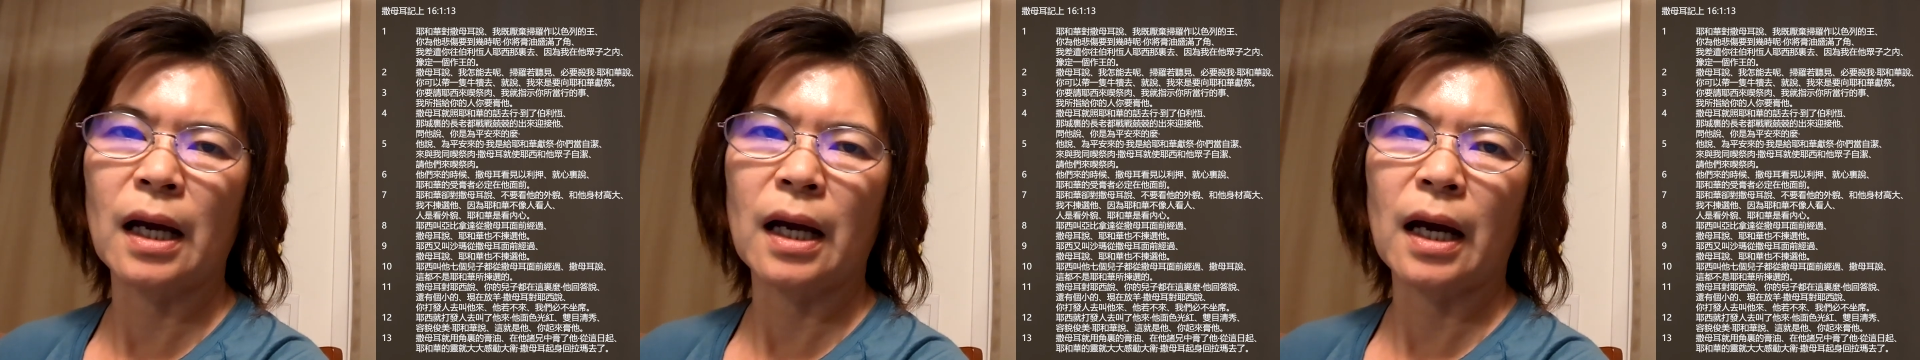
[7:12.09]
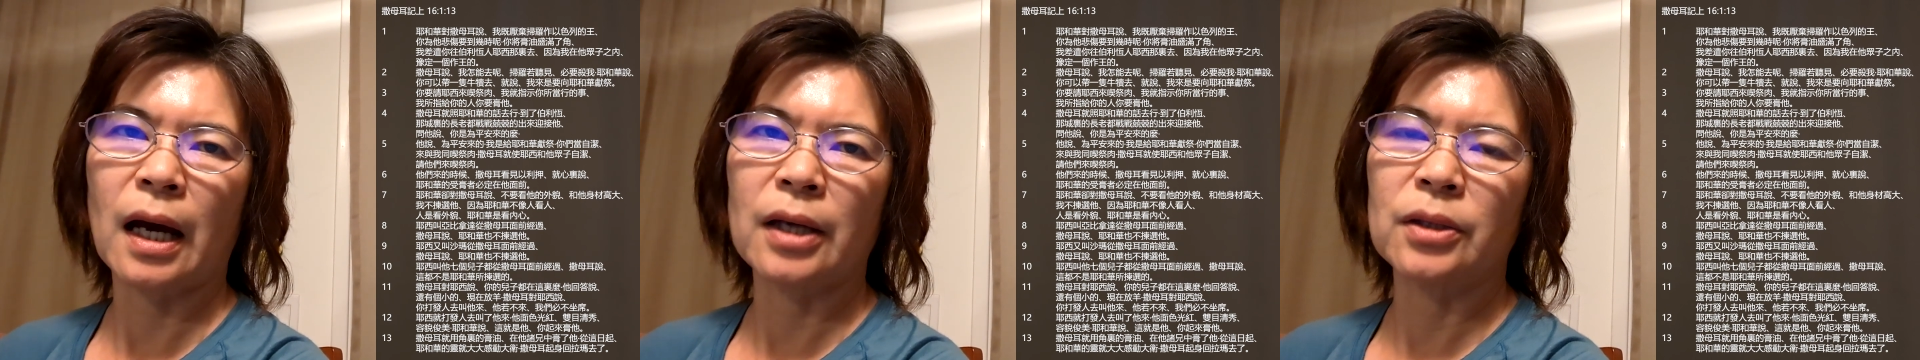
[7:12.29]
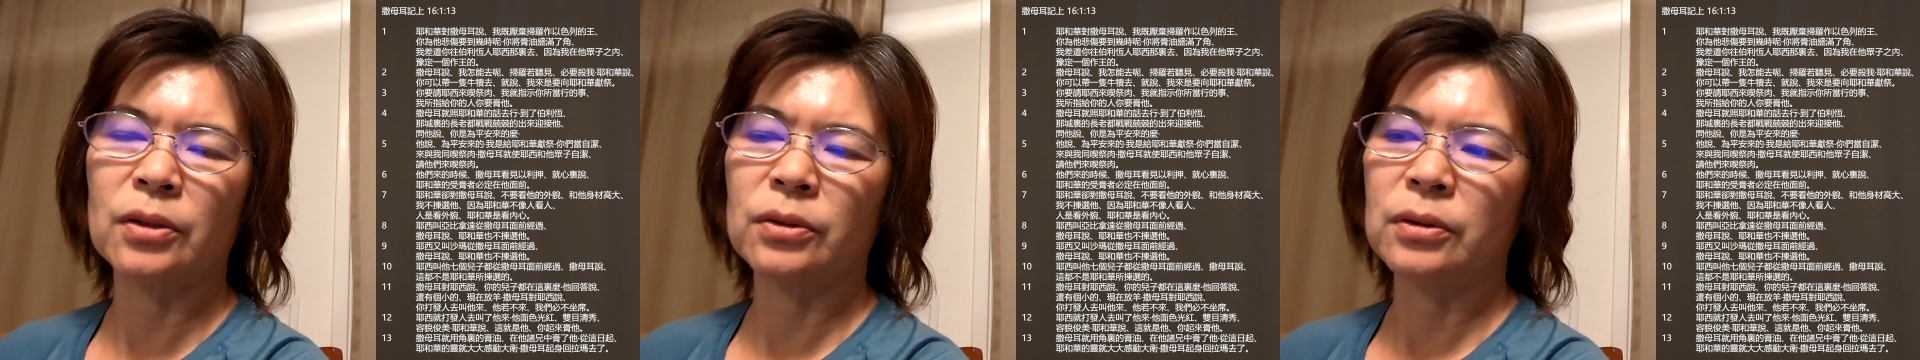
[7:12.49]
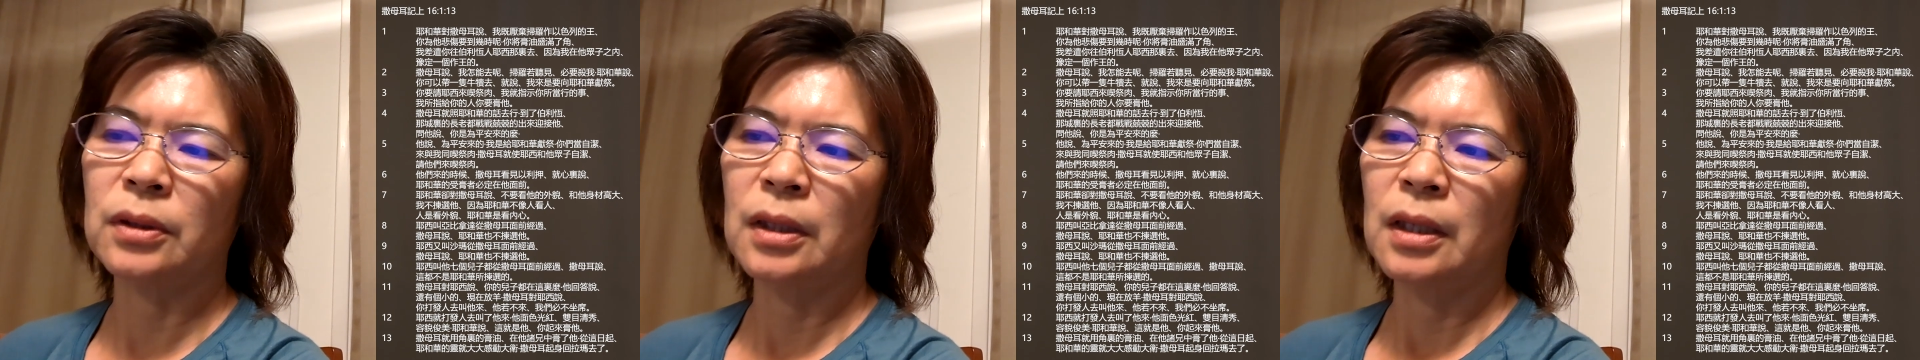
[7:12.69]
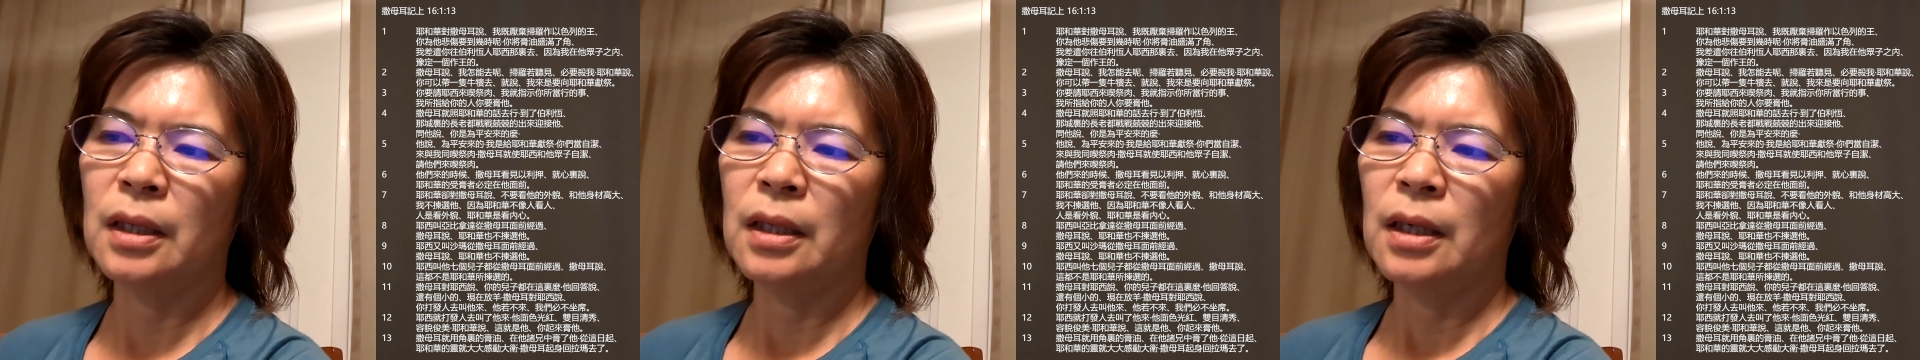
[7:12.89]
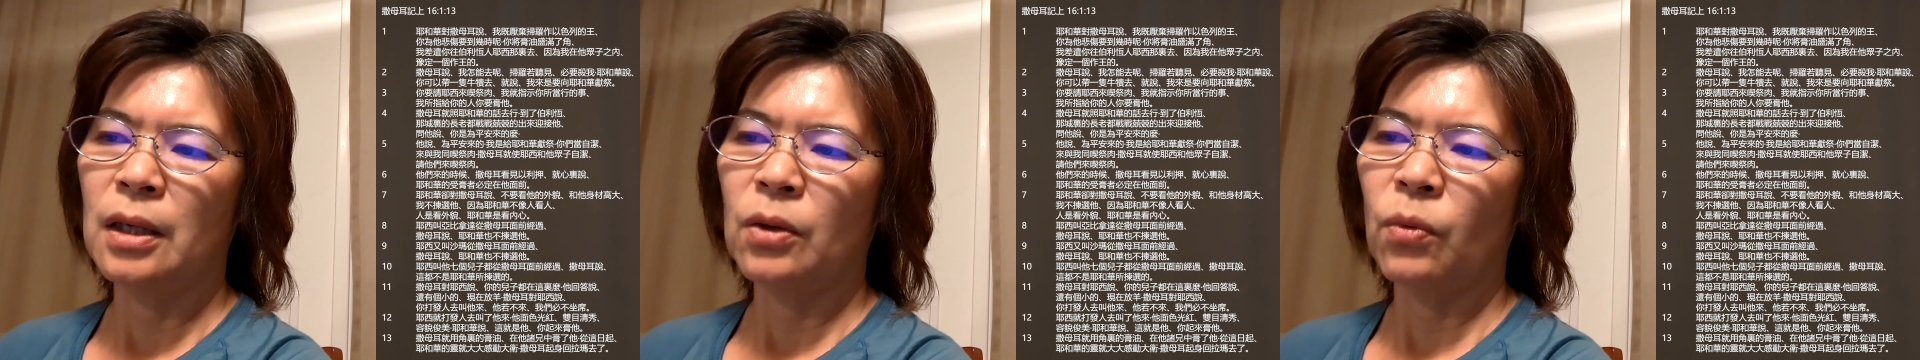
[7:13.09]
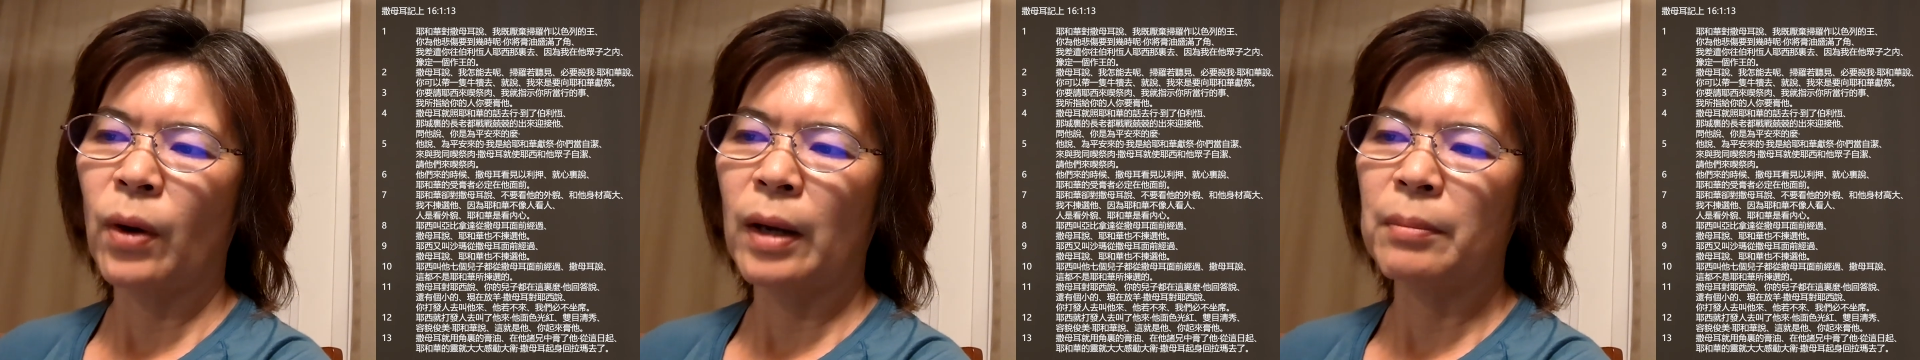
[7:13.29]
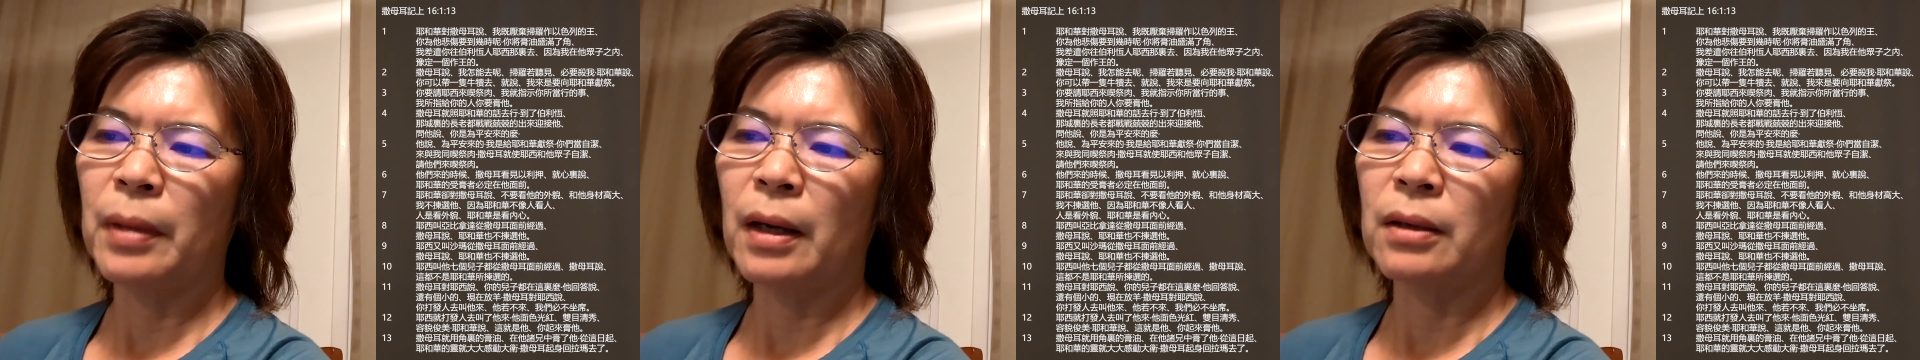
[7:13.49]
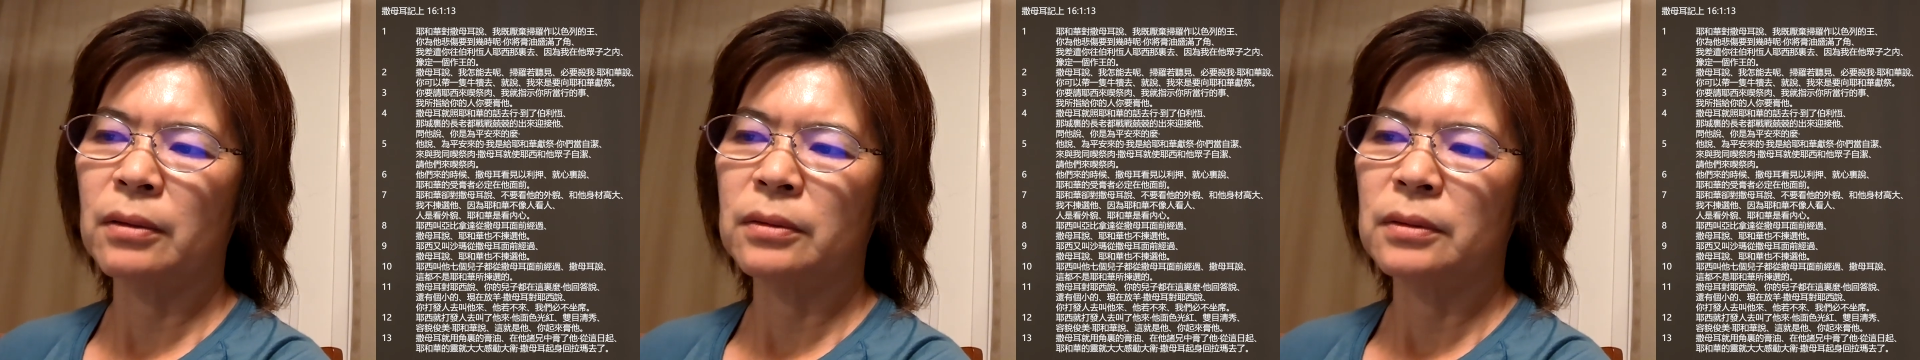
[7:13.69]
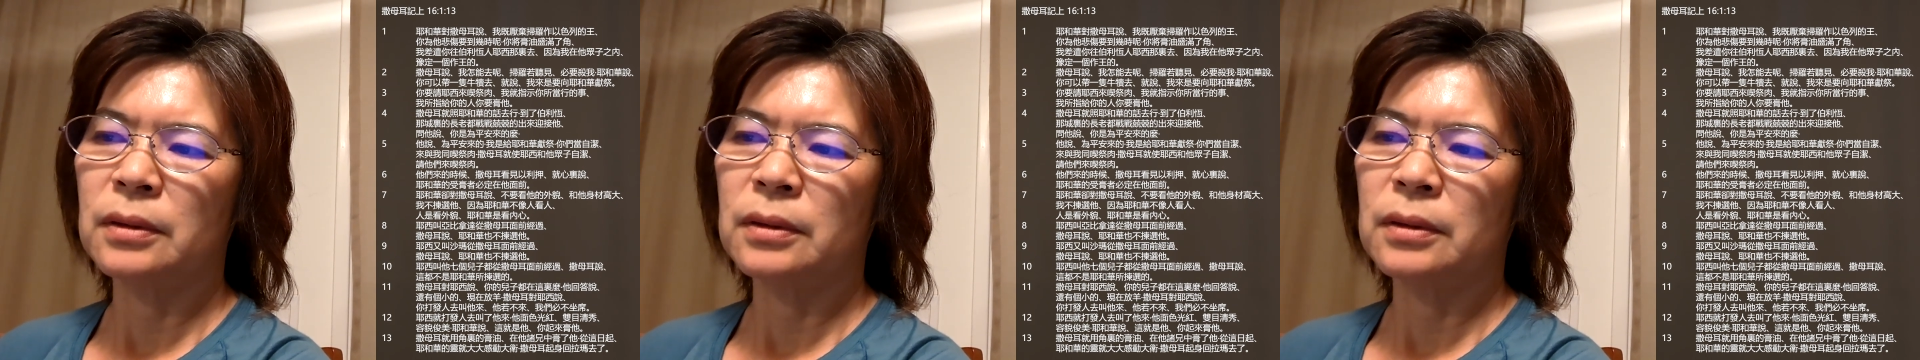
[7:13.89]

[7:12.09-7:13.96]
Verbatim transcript: 还有外貌